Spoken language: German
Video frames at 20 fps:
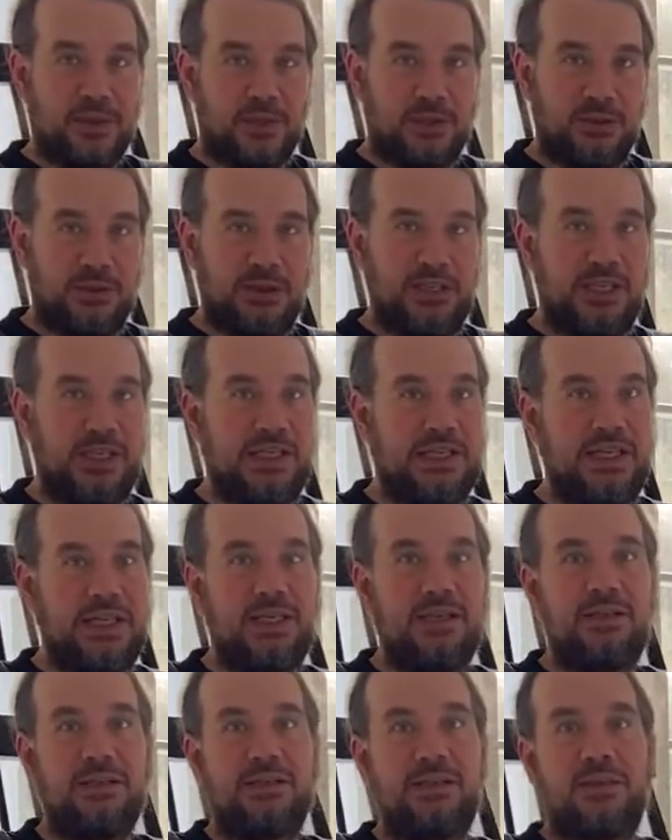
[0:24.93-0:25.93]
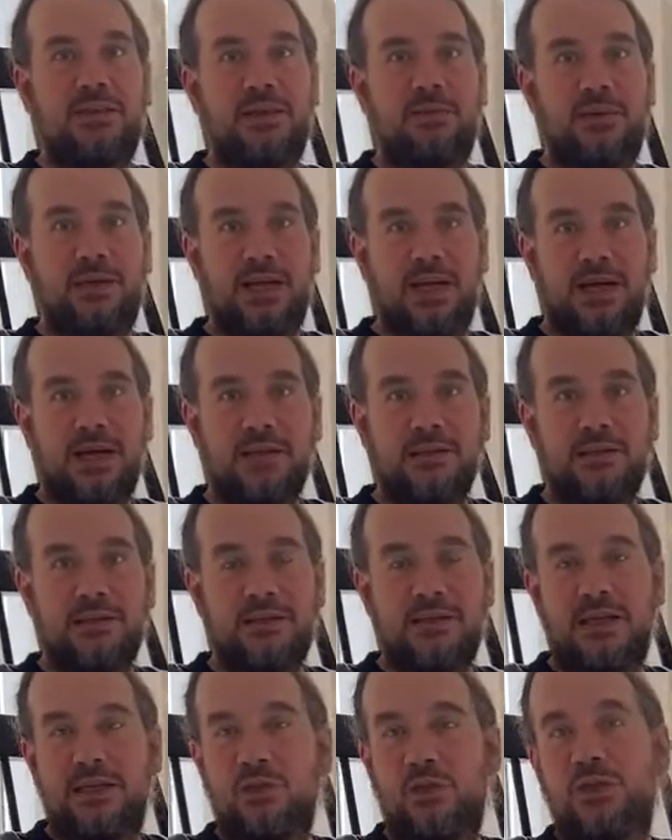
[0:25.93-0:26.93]
Und die Idee dieses Seminars ist
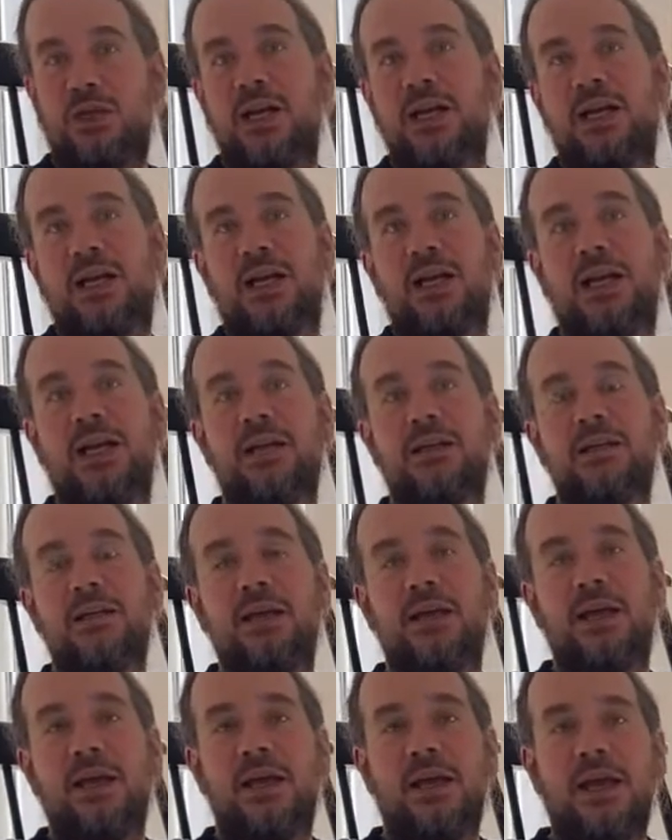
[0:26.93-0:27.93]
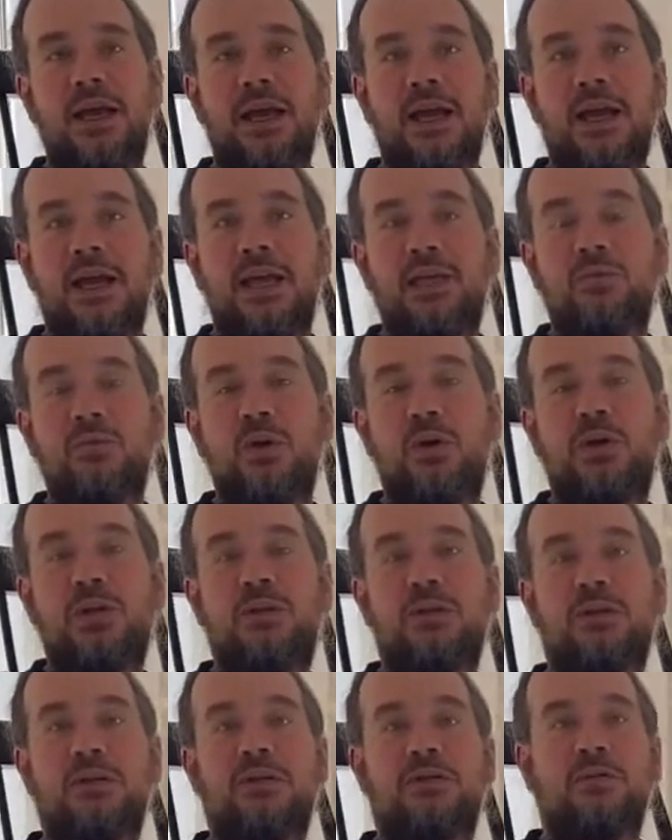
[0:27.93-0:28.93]
ganz schnell erklärt. Ich
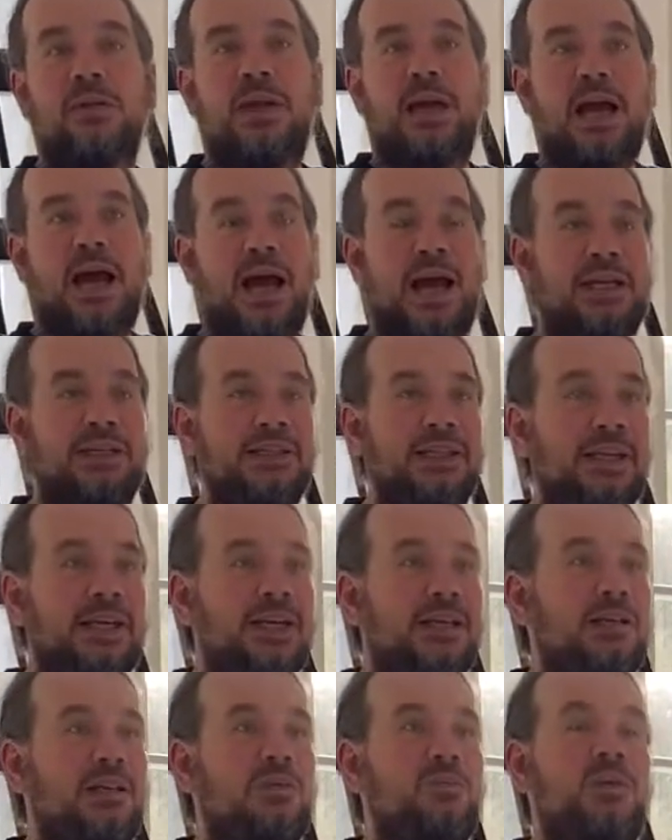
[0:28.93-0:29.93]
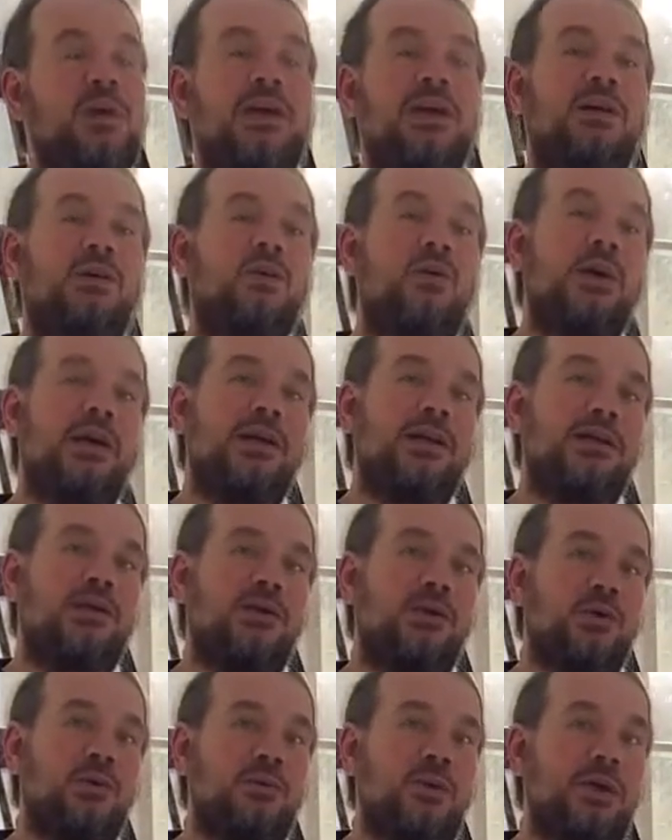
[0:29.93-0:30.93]
möchte angehenden Pädagoginnen
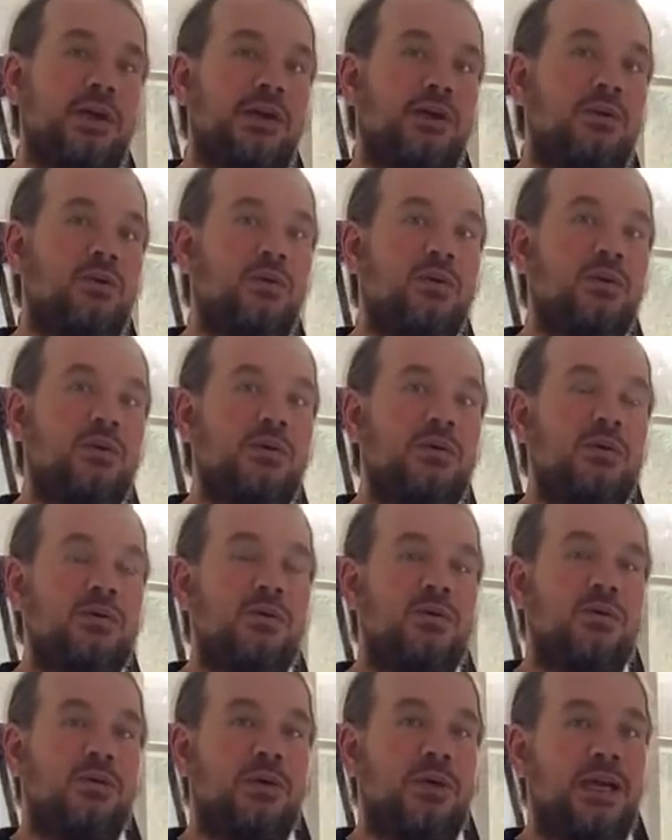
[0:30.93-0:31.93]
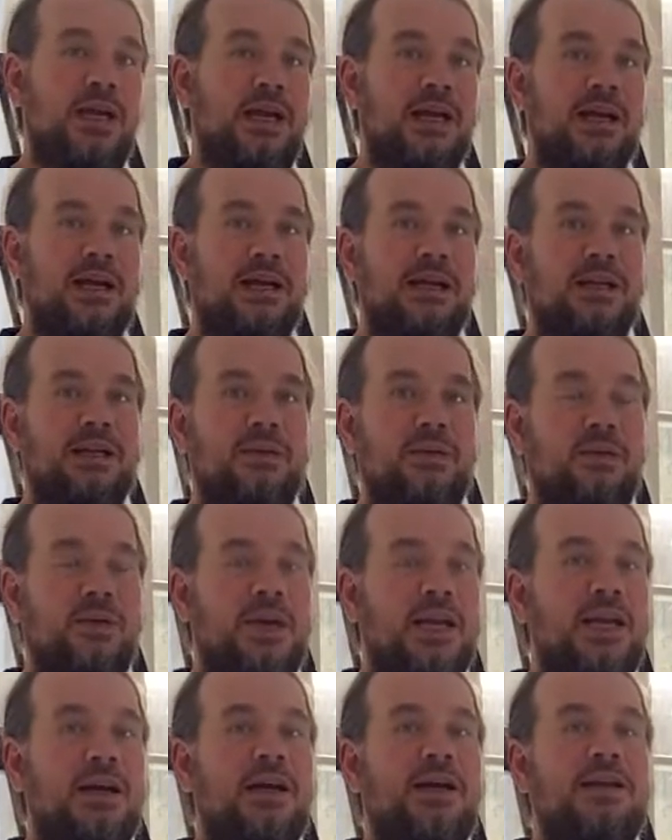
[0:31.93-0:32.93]
und Pädagogen und Lehrerinnen und
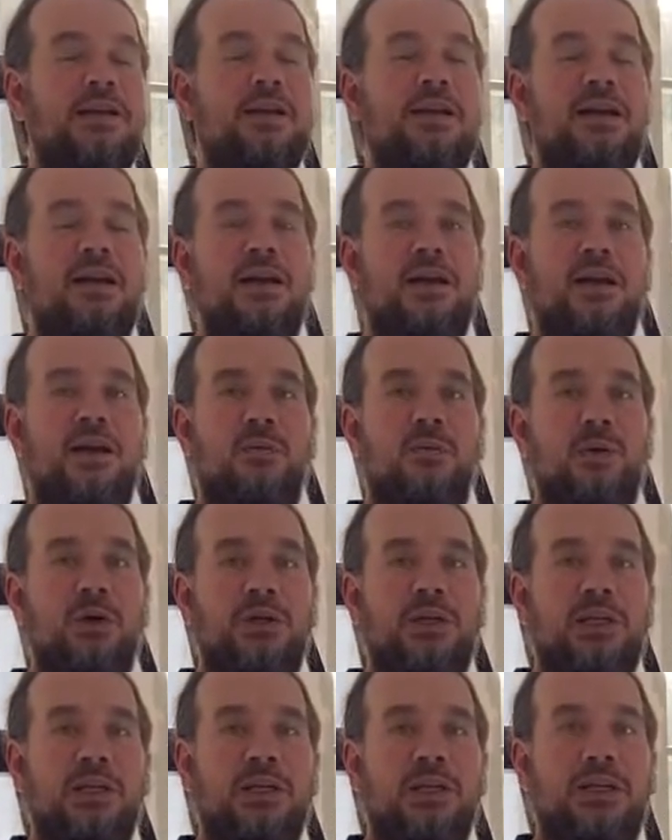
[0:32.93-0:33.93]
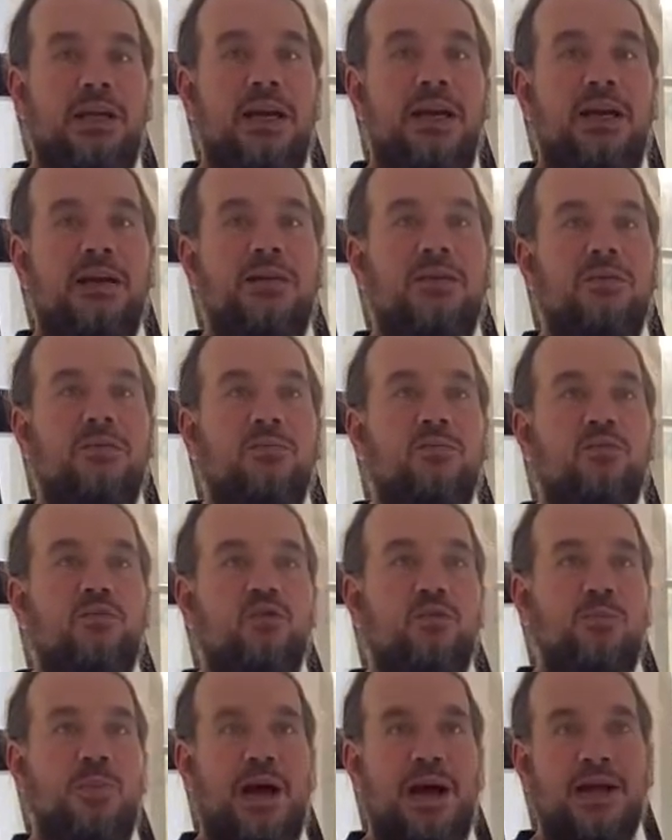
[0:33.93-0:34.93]
Lehrern möchte ich gerne
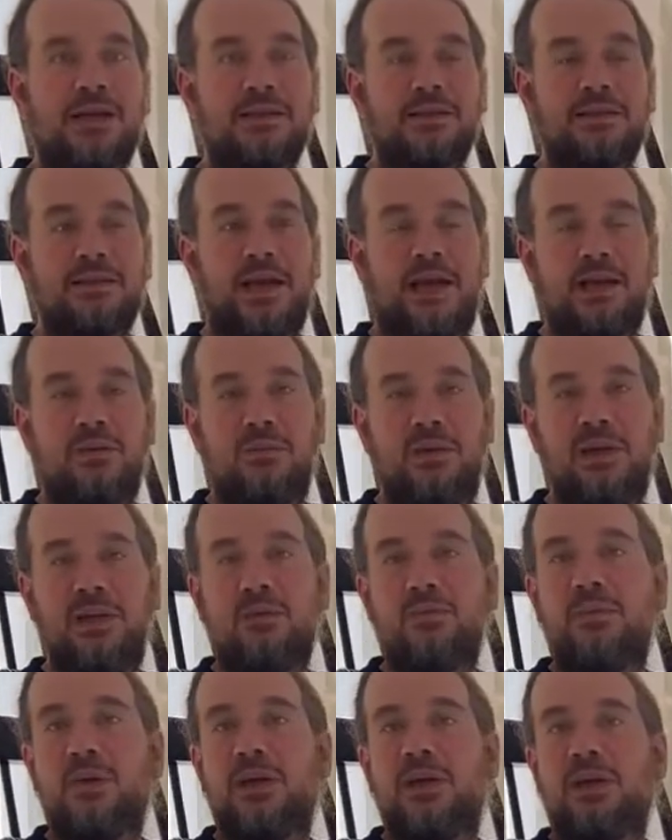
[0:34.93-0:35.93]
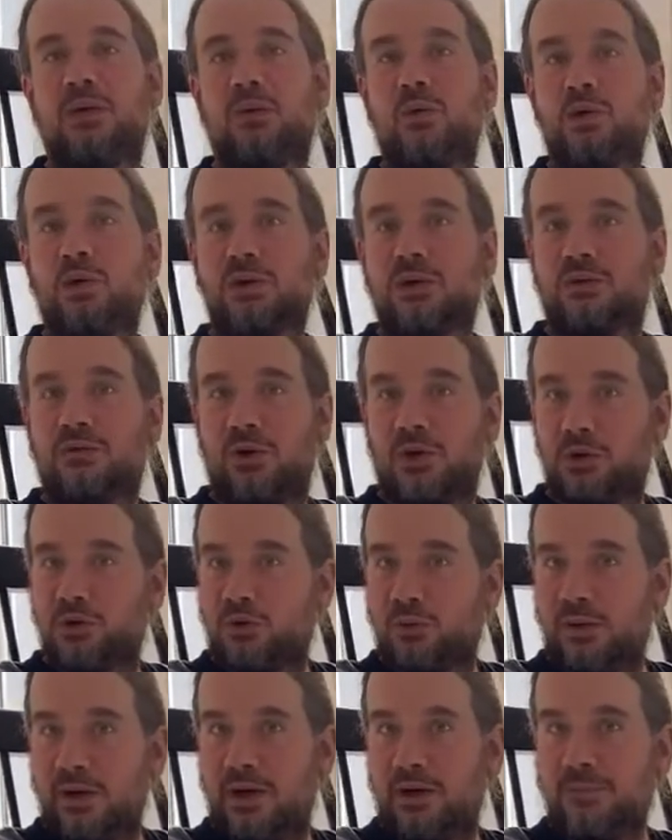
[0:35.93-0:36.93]
Spaß an medienpädagogischer
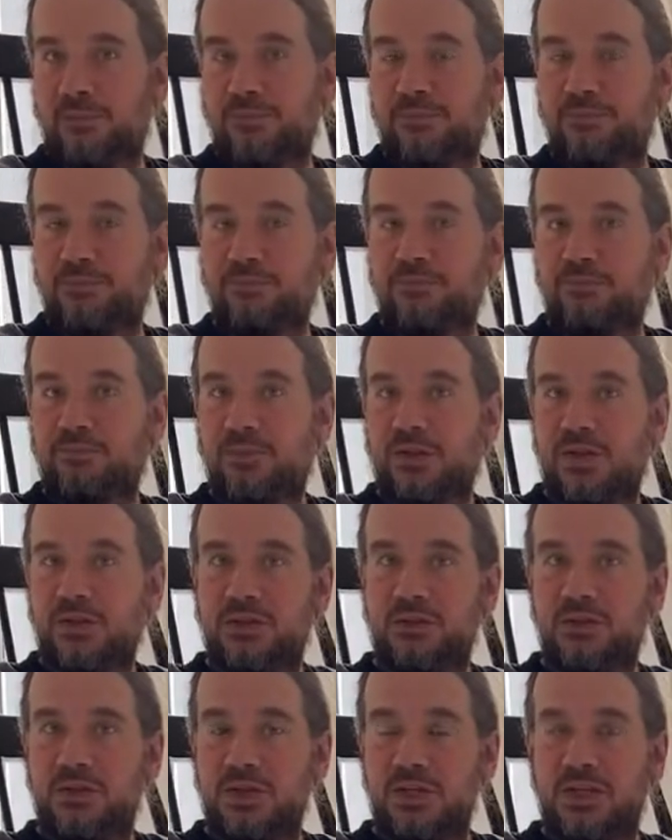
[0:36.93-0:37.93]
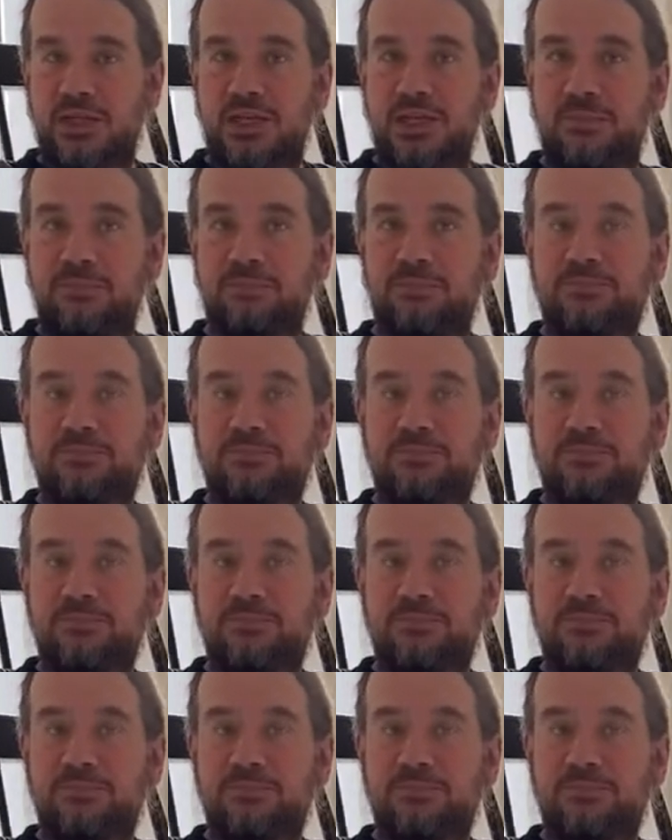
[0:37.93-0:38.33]
Forschung machen. Das ist die Idee.